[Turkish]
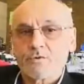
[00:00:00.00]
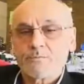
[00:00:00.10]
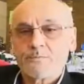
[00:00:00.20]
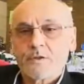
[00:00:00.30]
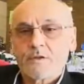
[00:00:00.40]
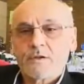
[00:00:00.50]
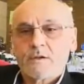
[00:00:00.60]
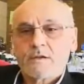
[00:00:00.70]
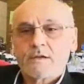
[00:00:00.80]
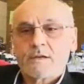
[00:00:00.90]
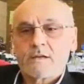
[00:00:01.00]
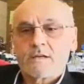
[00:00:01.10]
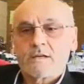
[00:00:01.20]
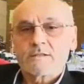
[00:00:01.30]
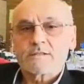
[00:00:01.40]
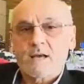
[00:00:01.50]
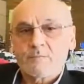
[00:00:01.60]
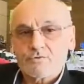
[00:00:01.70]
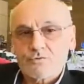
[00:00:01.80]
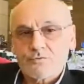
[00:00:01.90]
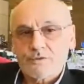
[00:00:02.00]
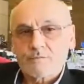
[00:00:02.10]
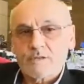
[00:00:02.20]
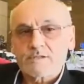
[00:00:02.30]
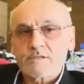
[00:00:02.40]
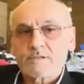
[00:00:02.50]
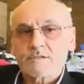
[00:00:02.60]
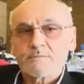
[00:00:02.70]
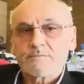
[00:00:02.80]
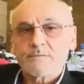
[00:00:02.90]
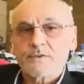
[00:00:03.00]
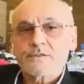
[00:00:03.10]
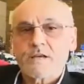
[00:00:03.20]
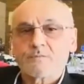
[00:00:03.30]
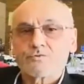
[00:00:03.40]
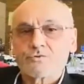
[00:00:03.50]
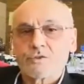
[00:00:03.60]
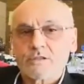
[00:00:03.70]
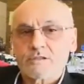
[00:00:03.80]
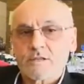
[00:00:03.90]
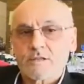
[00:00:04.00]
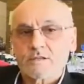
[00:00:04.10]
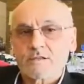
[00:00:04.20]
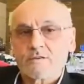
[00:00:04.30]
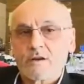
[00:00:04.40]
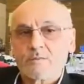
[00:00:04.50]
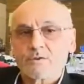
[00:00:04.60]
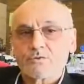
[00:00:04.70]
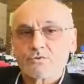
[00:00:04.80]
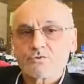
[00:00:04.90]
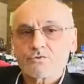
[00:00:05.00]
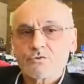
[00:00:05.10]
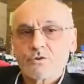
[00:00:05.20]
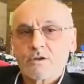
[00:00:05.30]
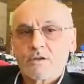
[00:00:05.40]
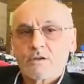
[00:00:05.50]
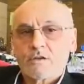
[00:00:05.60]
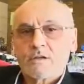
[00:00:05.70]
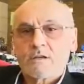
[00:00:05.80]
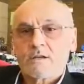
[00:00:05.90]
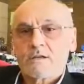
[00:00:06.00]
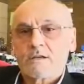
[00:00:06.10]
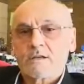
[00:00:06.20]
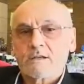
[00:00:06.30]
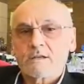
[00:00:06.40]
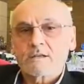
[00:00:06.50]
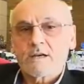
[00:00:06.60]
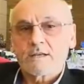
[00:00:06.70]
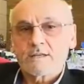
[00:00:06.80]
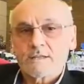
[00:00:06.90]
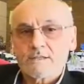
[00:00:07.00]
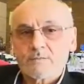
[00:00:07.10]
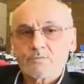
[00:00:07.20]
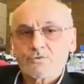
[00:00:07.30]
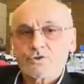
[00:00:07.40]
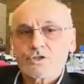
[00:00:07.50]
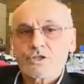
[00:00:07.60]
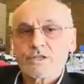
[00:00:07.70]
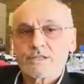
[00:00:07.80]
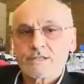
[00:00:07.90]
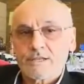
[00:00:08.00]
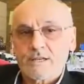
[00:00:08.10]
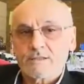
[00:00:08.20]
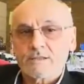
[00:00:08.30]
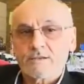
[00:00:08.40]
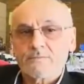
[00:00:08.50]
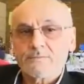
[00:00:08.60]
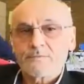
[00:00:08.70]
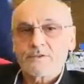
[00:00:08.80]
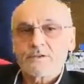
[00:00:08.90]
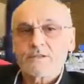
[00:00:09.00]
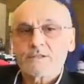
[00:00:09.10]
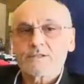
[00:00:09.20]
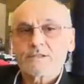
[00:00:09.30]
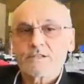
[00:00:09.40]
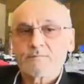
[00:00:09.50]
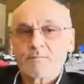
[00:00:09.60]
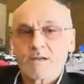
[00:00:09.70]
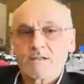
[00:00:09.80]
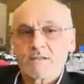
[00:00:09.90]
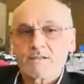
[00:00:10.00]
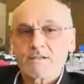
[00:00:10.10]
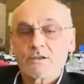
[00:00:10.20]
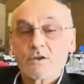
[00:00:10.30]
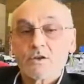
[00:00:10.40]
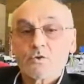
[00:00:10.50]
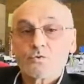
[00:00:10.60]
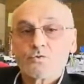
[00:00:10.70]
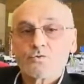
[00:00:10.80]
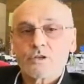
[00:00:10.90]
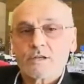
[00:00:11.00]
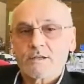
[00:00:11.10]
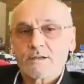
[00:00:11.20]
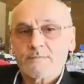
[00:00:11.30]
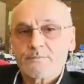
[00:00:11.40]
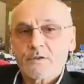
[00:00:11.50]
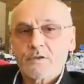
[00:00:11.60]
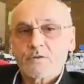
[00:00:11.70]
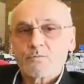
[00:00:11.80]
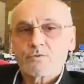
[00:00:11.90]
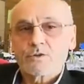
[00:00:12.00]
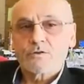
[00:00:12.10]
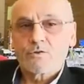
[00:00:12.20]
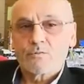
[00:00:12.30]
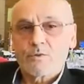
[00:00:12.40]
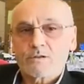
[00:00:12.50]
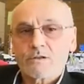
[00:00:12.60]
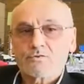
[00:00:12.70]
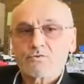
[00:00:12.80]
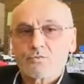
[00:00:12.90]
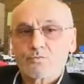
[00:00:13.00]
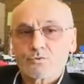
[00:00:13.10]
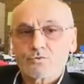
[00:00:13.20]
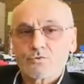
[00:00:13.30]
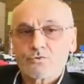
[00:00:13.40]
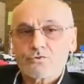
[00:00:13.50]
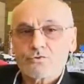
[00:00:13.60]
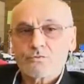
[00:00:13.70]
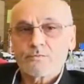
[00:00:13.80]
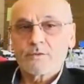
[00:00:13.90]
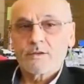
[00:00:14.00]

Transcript: bu. E, Samsun firmasıyız. Samsun'da ticarete devam ediyoruz. E, Karadeniz'in bu şirin kenti, şirin beldesi, Ünye'de burada olmaktan çok mutluyuz.